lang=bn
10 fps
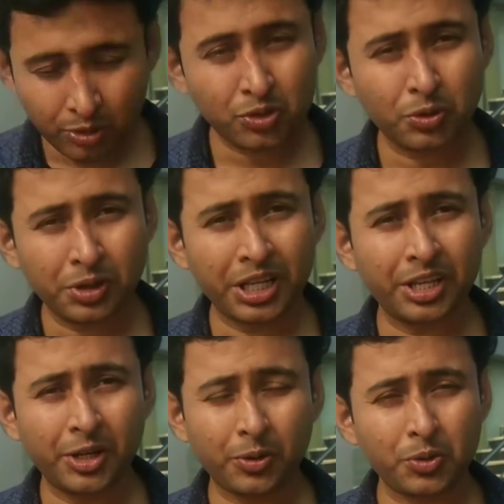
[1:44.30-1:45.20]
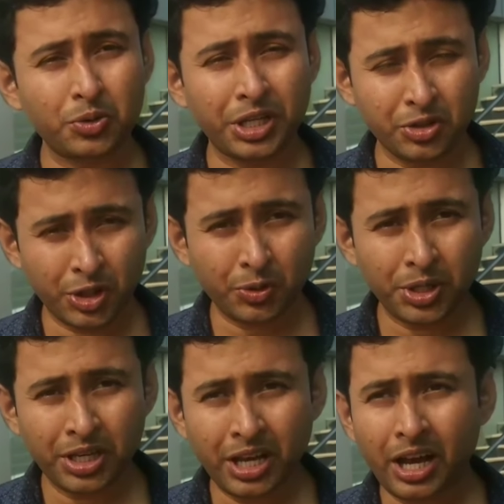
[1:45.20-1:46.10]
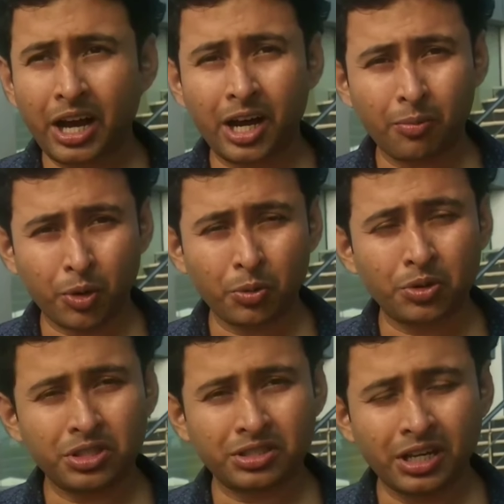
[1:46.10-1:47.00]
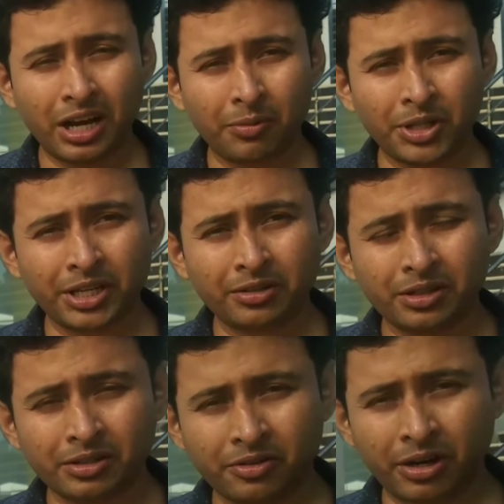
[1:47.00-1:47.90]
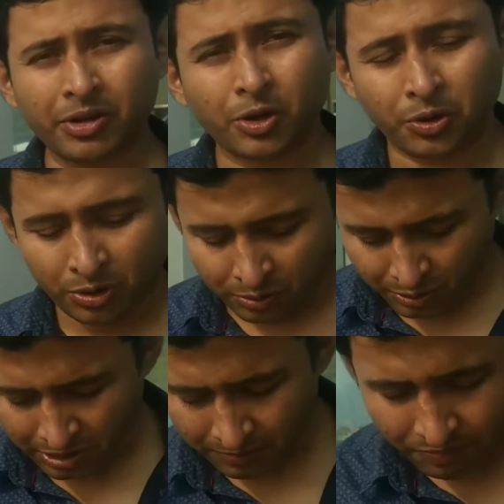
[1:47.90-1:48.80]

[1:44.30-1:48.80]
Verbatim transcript: তো চলুন এই হিঙের কচুরি এনজয় করি আর পরবর্তী আমাদের ট্রাভেল কন্টিনিউ করি